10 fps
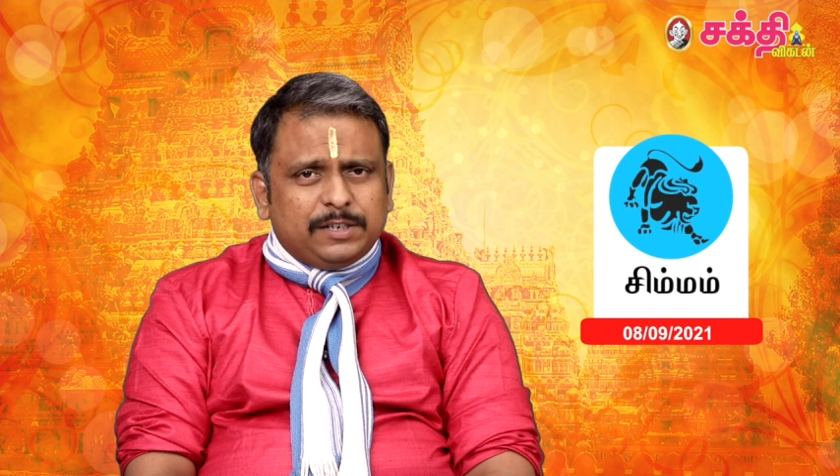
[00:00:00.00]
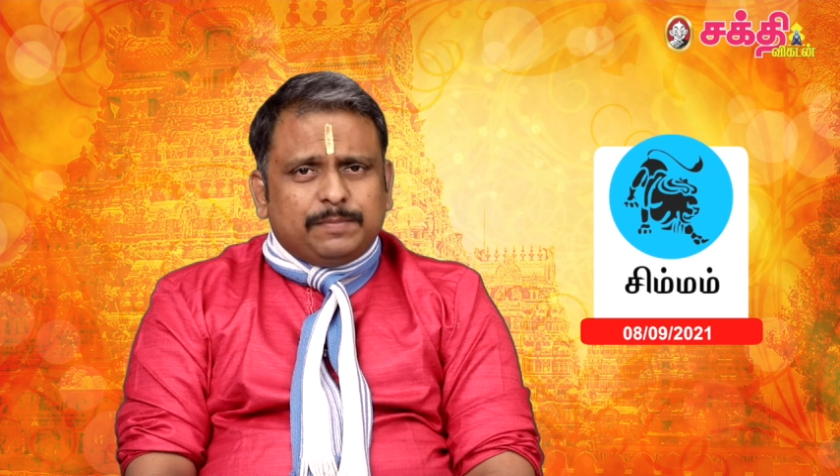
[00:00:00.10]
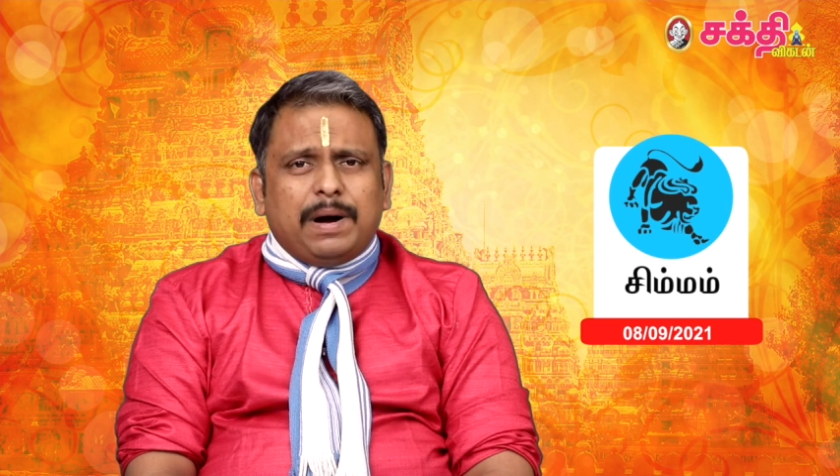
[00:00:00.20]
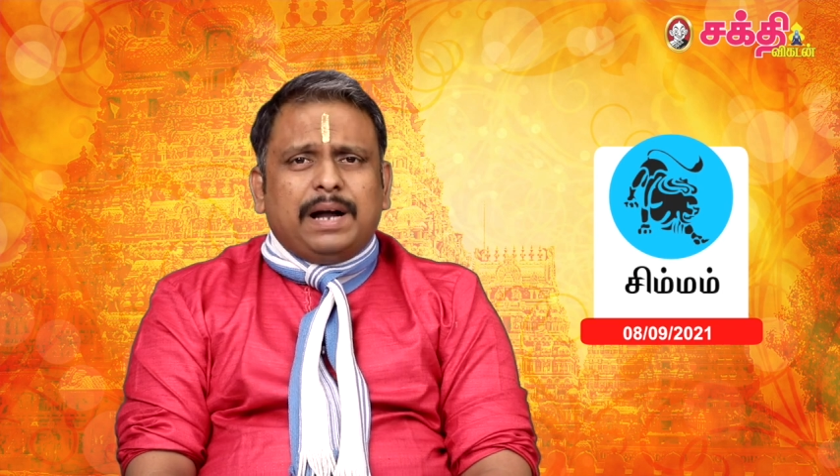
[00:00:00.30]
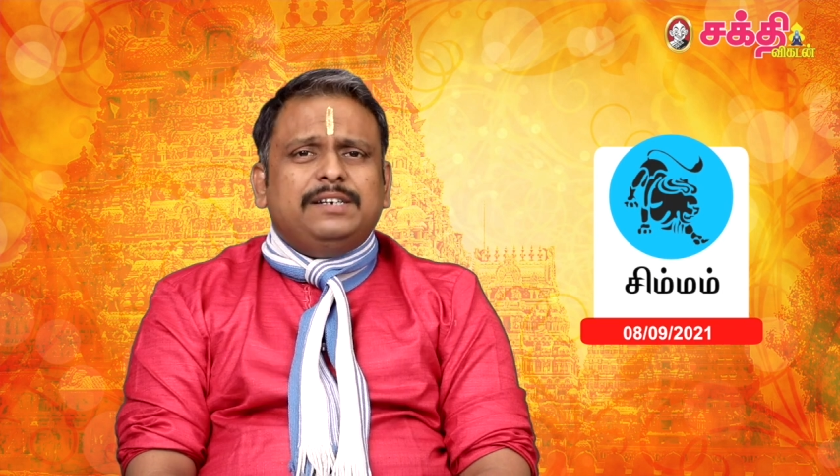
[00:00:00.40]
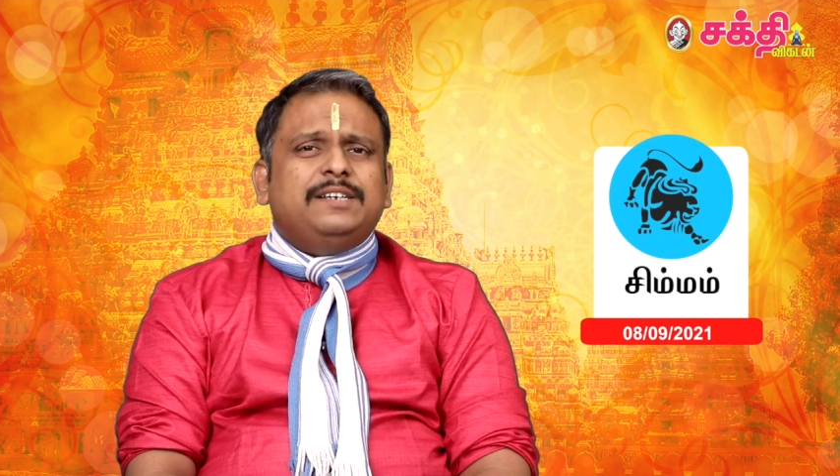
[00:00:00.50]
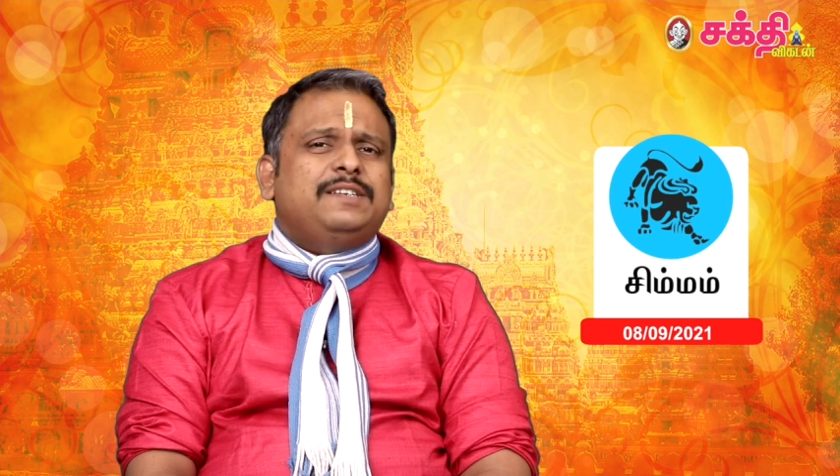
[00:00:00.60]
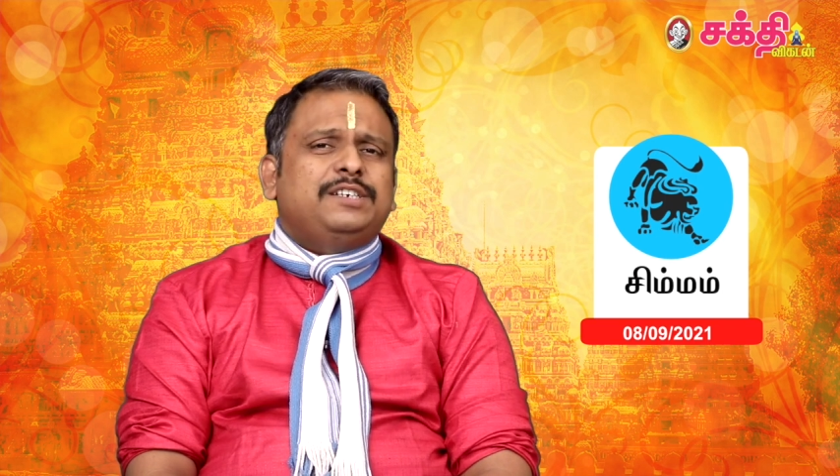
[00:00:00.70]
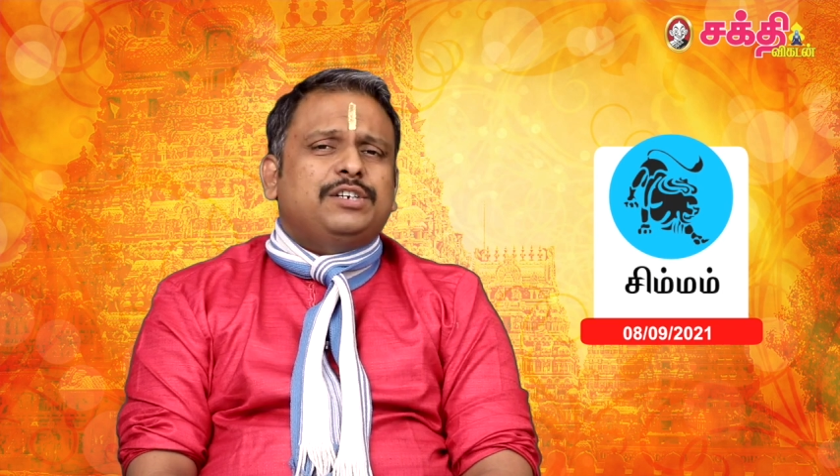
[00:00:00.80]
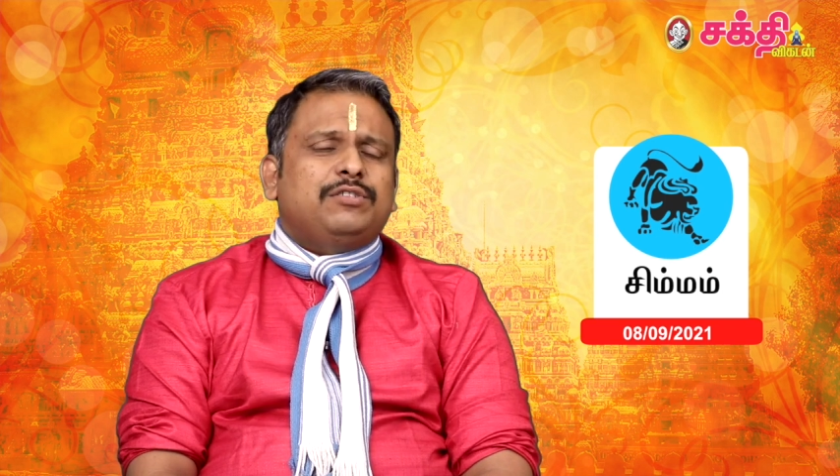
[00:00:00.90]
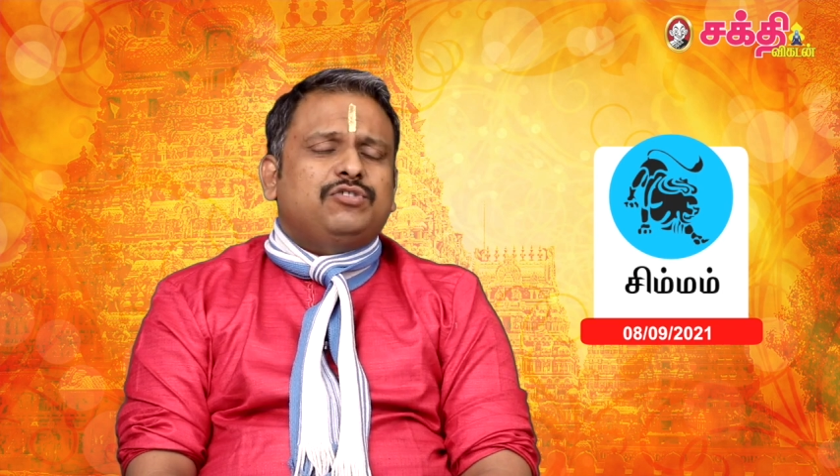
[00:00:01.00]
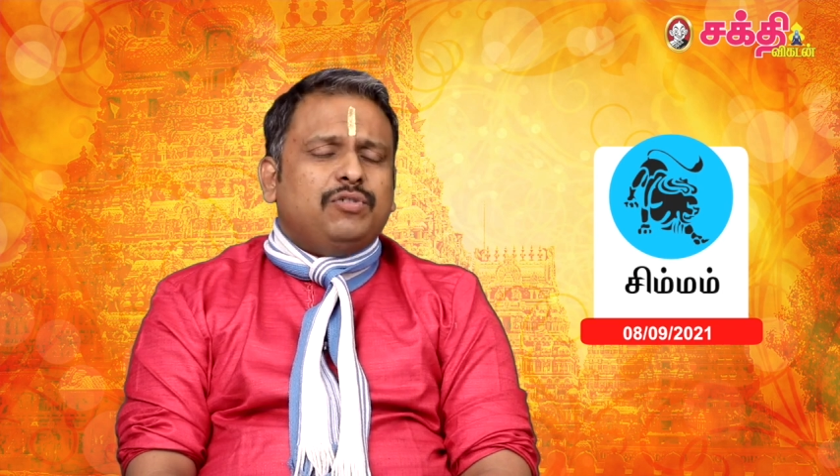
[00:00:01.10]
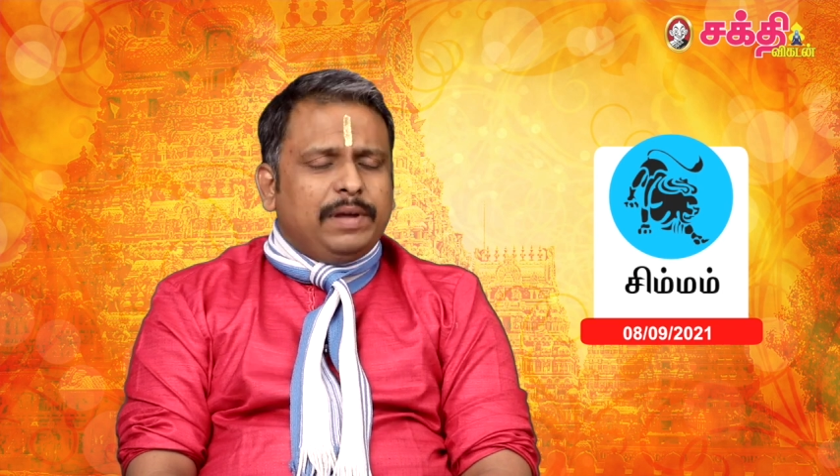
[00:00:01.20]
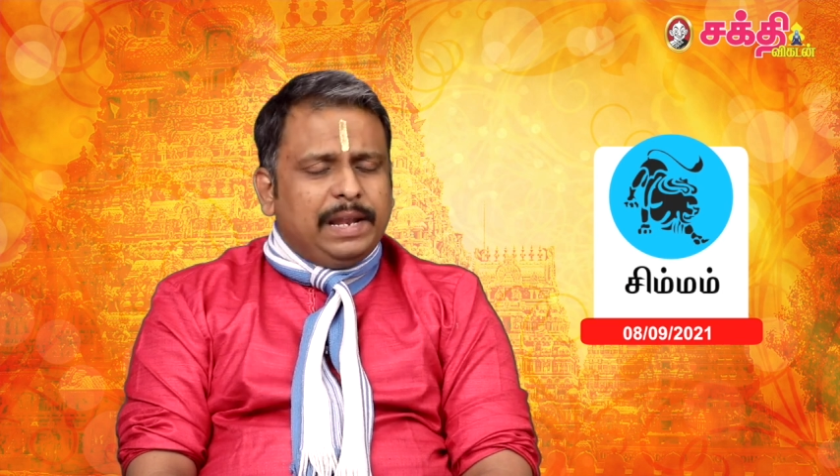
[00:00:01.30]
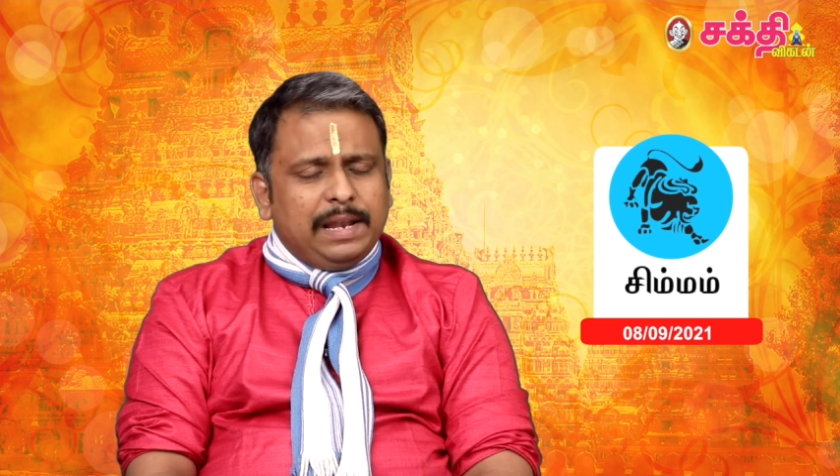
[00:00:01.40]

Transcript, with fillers: ஸ்மார்ட் டிசிஷன்ஸோ